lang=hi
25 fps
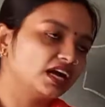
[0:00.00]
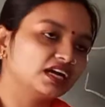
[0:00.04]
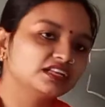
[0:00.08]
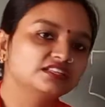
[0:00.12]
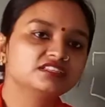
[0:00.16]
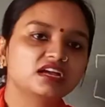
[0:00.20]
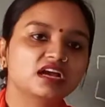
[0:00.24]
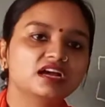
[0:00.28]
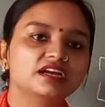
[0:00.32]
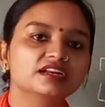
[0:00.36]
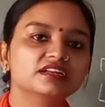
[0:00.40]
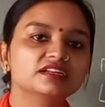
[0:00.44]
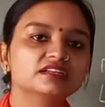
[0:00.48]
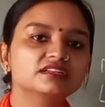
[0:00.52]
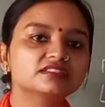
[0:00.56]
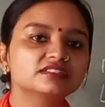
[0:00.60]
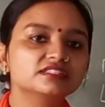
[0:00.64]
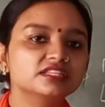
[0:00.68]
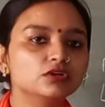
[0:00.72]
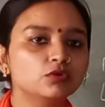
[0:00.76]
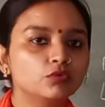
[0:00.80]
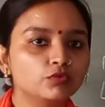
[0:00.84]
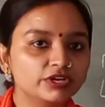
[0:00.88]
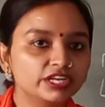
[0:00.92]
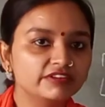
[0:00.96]
अचानक
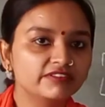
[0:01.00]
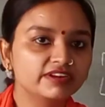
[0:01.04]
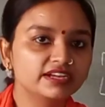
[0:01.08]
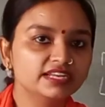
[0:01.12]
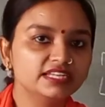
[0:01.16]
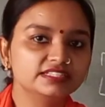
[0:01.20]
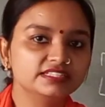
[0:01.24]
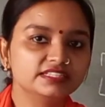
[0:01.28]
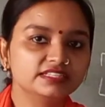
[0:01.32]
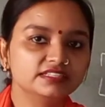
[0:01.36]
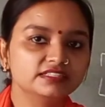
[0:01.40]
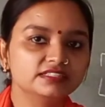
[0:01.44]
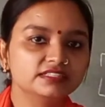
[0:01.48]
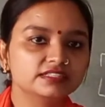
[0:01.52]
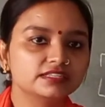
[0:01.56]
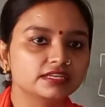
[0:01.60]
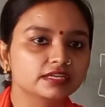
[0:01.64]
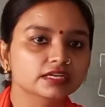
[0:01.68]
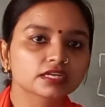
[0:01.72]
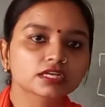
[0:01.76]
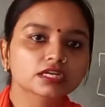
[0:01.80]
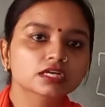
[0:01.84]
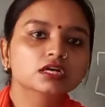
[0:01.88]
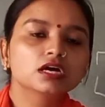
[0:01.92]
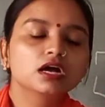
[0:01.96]
से होने वाले चेंजेस
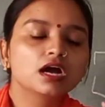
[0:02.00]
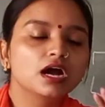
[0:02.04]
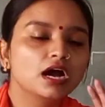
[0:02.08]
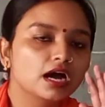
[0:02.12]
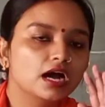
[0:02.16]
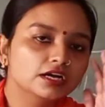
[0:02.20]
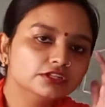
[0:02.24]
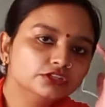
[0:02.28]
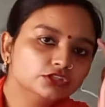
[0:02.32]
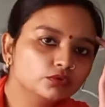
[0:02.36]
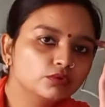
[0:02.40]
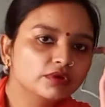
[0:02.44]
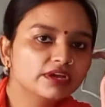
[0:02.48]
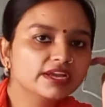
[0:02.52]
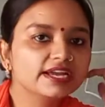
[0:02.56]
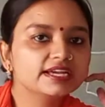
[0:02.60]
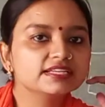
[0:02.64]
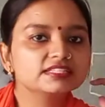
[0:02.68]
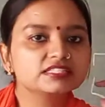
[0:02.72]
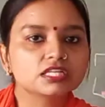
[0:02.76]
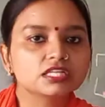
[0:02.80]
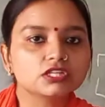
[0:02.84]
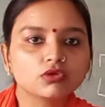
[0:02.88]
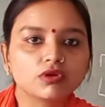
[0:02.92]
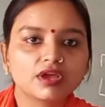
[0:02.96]
हैं अर्थ को एक
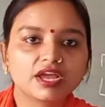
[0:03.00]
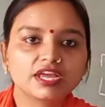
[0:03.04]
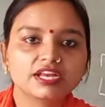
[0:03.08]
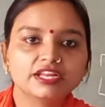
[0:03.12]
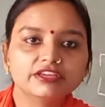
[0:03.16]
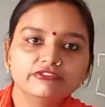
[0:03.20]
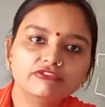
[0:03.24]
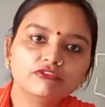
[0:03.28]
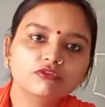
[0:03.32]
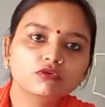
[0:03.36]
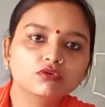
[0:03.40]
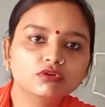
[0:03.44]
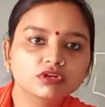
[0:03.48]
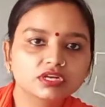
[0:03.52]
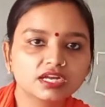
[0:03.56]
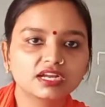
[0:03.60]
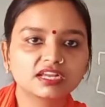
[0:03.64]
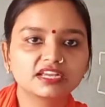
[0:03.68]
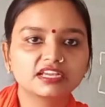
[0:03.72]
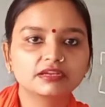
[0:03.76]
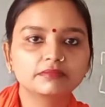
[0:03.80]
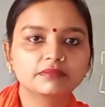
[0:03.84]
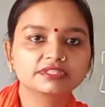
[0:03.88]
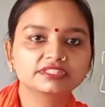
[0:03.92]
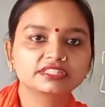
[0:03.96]
ऐसा तो है नहीं फ़ोन
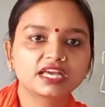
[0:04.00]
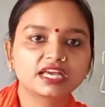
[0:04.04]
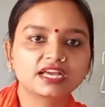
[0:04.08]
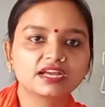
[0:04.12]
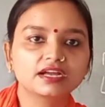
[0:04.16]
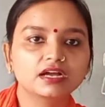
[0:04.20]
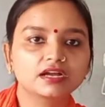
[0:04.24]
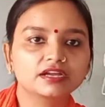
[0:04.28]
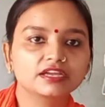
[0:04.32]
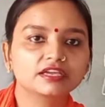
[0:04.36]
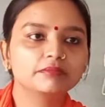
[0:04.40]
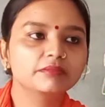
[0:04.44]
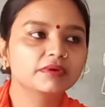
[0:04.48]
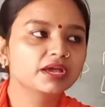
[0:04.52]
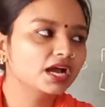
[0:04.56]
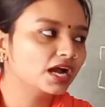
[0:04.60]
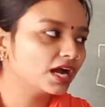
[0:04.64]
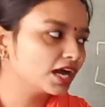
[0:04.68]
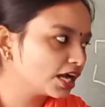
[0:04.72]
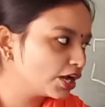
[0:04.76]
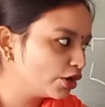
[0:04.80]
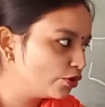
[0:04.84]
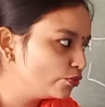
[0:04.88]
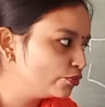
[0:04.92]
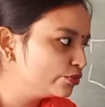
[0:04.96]
करके बताएगा कि मैं
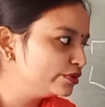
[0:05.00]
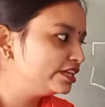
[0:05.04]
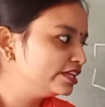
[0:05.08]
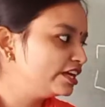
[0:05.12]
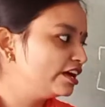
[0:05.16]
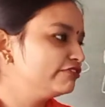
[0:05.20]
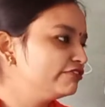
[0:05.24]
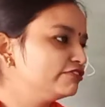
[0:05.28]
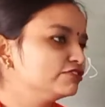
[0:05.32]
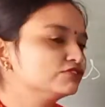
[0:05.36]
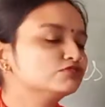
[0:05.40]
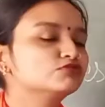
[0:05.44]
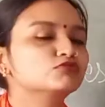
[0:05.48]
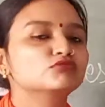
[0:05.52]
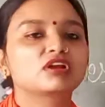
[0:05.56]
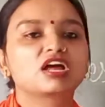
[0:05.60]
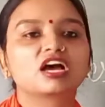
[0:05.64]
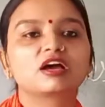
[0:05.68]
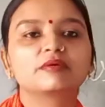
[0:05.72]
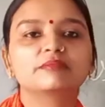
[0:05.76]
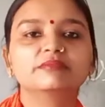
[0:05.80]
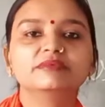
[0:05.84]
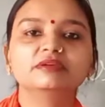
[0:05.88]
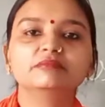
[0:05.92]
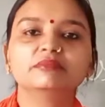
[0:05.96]
आ रहा हूँ या फिर
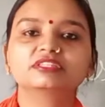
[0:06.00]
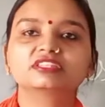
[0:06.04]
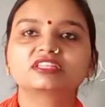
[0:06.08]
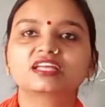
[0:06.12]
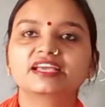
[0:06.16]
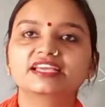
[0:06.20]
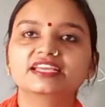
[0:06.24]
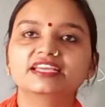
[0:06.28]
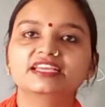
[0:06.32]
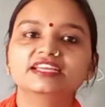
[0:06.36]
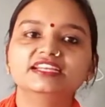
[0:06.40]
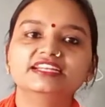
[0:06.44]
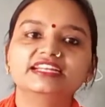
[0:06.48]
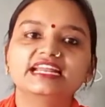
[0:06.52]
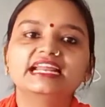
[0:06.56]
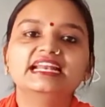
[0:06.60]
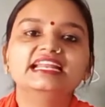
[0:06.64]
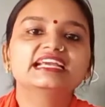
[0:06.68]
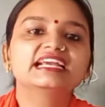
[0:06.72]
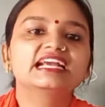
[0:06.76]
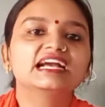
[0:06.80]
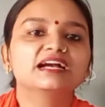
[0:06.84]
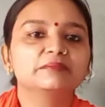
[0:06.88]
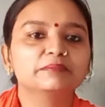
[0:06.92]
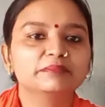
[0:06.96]
सुनामी बताएगी
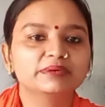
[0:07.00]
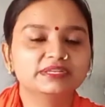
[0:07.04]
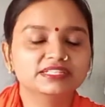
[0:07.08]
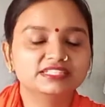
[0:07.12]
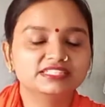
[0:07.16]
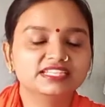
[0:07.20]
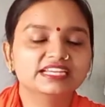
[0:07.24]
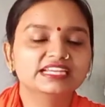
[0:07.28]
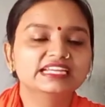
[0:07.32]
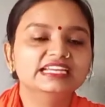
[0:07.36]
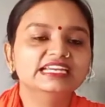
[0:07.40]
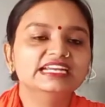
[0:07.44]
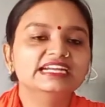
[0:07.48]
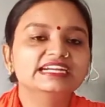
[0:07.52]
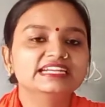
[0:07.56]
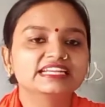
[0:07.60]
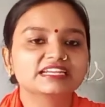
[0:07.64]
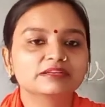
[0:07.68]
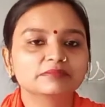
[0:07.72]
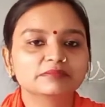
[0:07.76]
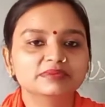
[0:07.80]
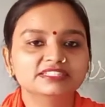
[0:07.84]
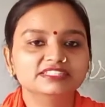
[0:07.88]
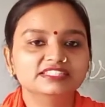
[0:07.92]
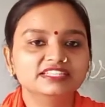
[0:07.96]
टेलीग्राम भेजेगी
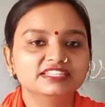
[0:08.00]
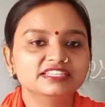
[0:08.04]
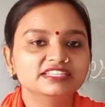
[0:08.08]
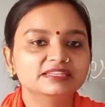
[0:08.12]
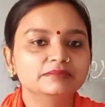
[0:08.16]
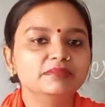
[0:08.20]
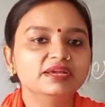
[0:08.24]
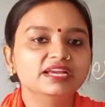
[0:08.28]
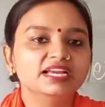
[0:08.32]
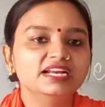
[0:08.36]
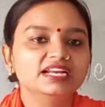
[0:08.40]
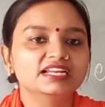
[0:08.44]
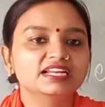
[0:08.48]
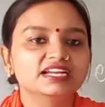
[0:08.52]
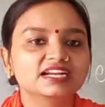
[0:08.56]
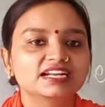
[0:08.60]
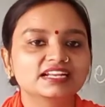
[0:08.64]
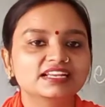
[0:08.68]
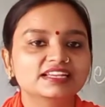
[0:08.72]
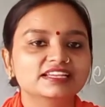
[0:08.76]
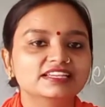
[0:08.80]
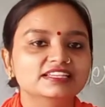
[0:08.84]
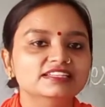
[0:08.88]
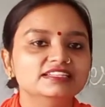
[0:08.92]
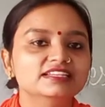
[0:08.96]
लेटर भेजेगी मेल
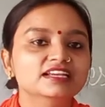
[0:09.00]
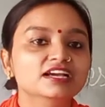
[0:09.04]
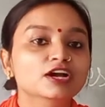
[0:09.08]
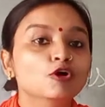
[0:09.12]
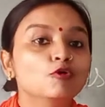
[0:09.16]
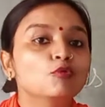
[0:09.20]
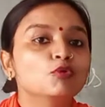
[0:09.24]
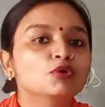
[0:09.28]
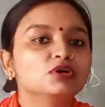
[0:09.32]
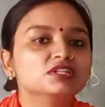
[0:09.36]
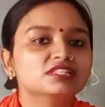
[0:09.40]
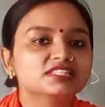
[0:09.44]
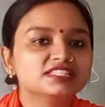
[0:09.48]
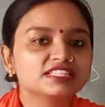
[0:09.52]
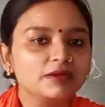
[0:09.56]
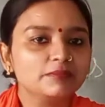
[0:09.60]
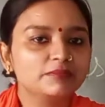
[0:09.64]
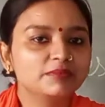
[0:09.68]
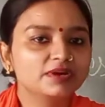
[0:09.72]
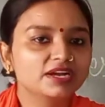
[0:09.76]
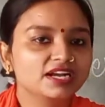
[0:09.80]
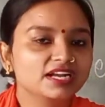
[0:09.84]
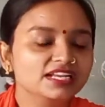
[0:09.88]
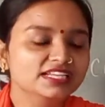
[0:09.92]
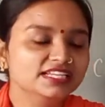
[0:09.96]
करेगी
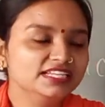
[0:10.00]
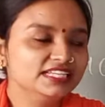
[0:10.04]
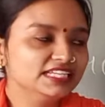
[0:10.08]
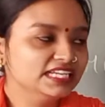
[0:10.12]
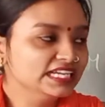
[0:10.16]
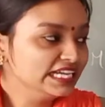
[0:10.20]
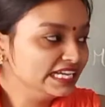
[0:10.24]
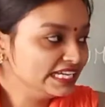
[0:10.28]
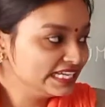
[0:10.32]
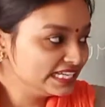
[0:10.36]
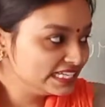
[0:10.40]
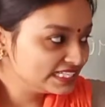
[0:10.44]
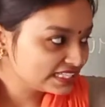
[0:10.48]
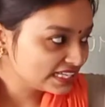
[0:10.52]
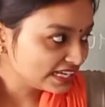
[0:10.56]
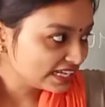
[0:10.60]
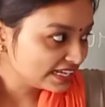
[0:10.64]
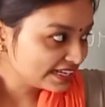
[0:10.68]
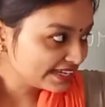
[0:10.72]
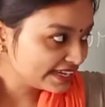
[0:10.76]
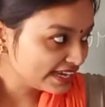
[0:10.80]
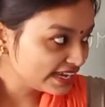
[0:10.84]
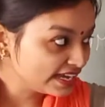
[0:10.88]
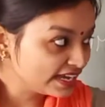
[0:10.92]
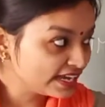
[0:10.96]
व्हाट्सएप करेगी ये
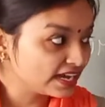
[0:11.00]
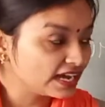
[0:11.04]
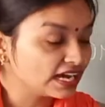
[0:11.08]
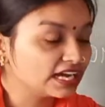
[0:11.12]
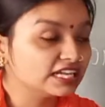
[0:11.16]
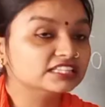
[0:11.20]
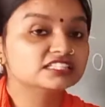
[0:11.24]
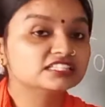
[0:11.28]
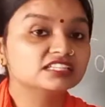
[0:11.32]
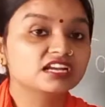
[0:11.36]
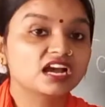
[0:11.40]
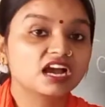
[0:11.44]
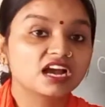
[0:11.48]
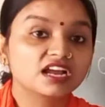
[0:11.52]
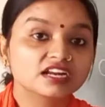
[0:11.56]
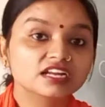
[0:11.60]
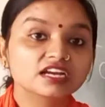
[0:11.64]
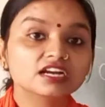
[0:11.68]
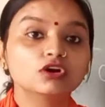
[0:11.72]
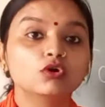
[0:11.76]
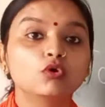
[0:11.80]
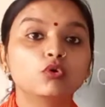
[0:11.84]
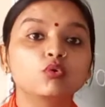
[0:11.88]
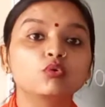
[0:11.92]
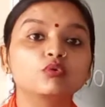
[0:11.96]
सारे क्या है
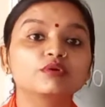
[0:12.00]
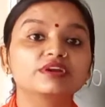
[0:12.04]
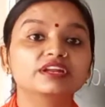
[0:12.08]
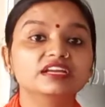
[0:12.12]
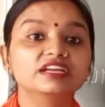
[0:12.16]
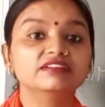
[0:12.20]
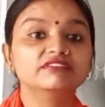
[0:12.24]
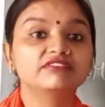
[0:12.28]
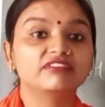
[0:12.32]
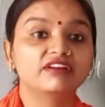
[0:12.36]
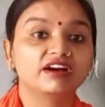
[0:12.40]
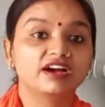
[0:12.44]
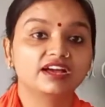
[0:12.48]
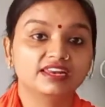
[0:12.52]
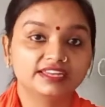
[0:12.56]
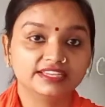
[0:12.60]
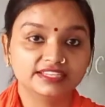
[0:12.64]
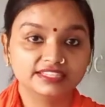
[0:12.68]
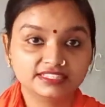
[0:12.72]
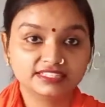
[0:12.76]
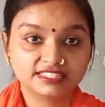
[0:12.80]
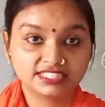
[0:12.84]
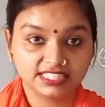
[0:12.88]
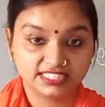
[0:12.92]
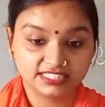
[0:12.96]
अचानक होने
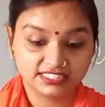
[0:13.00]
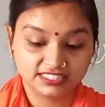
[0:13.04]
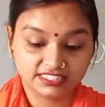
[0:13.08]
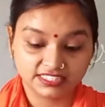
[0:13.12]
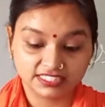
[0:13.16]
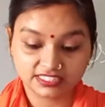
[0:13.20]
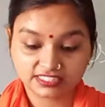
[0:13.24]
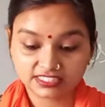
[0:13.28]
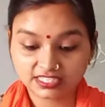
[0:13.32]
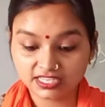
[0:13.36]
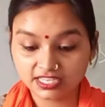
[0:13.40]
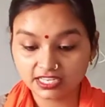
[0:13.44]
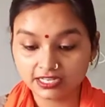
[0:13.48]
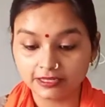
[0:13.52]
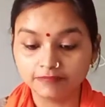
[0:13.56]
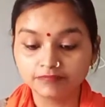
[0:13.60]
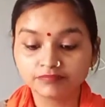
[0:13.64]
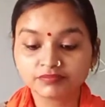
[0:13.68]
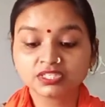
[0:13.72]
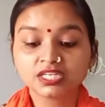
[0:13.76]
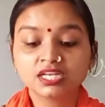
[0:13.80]
वाले चेंजेस हैं